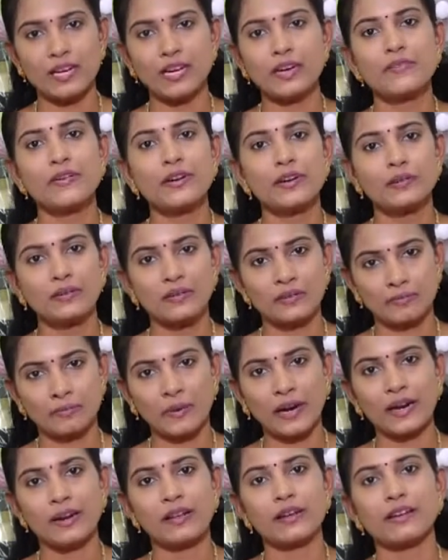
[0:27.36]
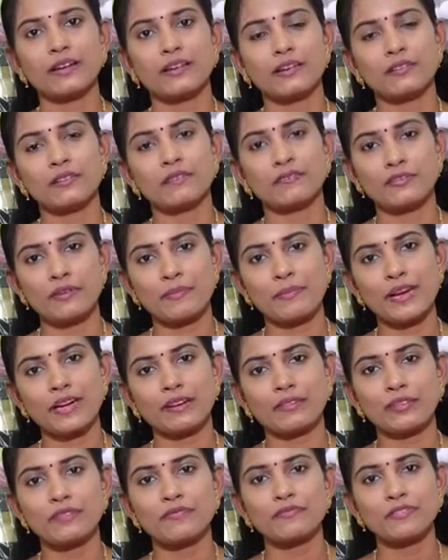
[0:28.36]
டெலிவர்ட் பண்ண
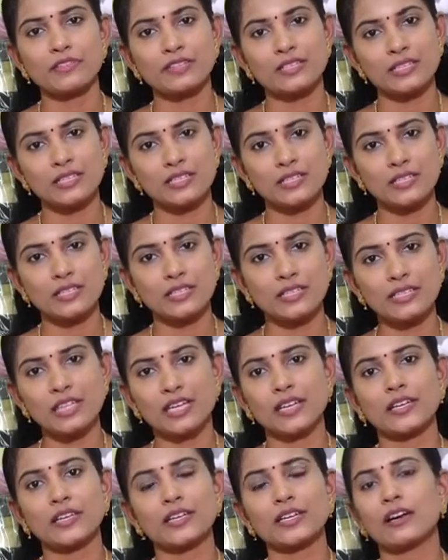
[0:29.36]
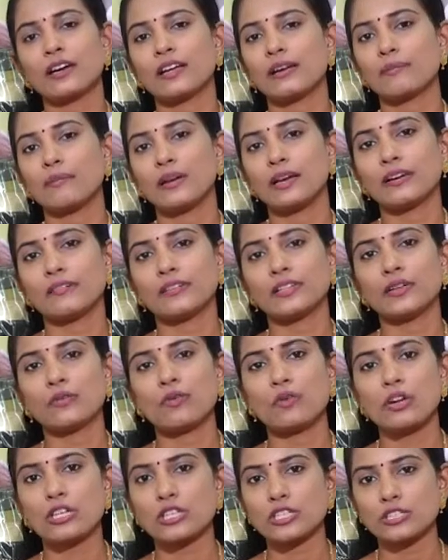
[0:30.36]
ஃபீமேலுக்கு வந்து ஃபர்ஸ்ட் எக்ஸ்ட்ரா செக்ரேட் ஆகிற மில்க்
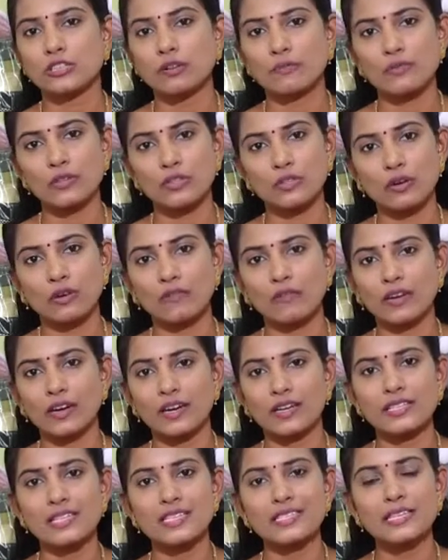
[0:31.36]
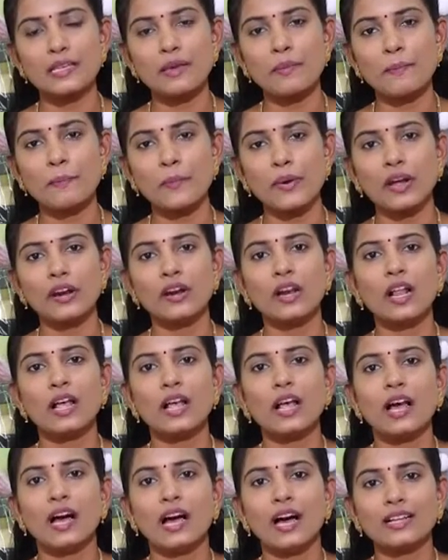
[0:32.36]
வந்து கொலஸ்ட்ரம்னு சொல்லுவாங்க அந்த சீம் பால்
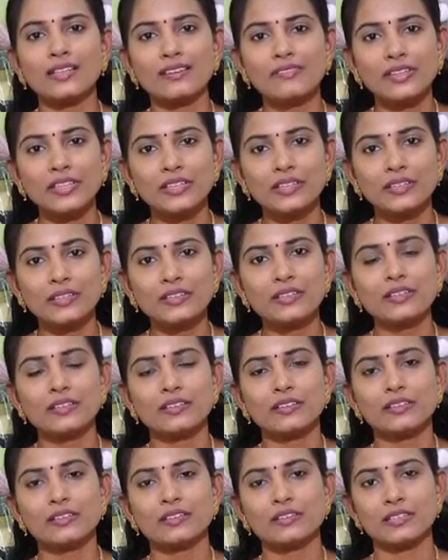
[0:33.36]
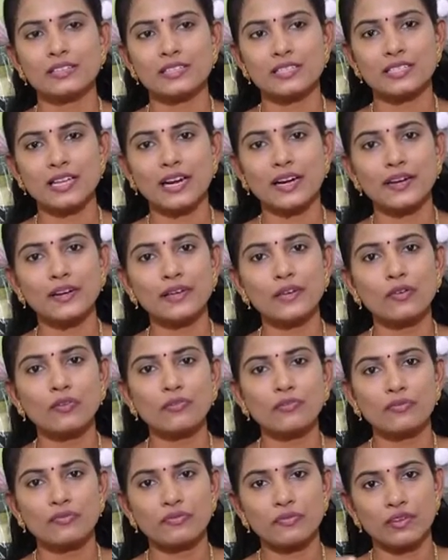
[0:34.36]
அது வந்து இட்ஸ் கண்டென்ட்
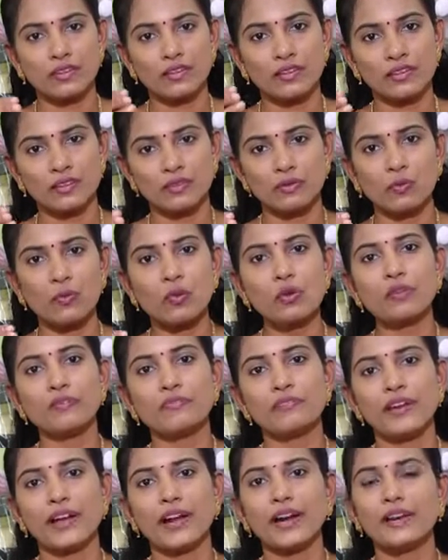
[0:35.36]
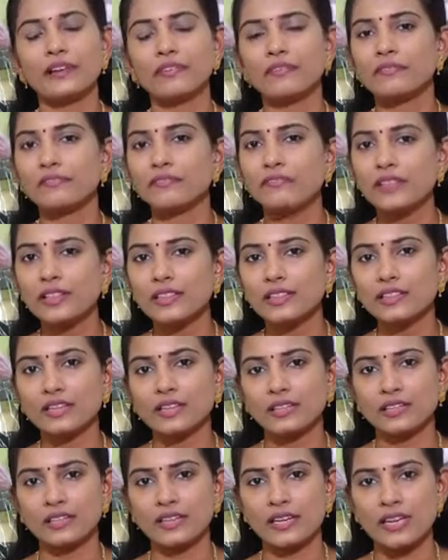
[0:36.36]
ஆஃப் குட் ஃபேட்
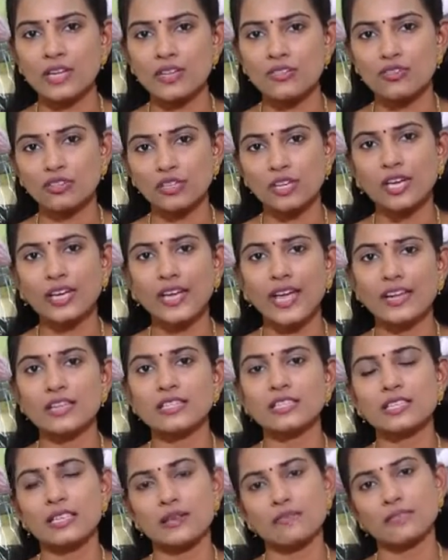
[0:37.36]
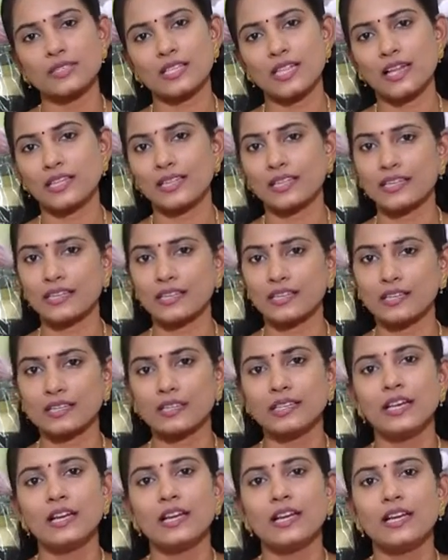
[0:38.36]
வித் எனர்ஜெட்டிக் என்சைம்ஸ்லாம் அதில்
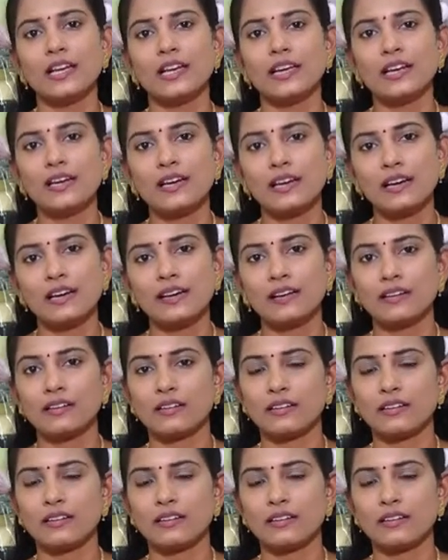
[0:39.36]
இருக்குது என்னென்னா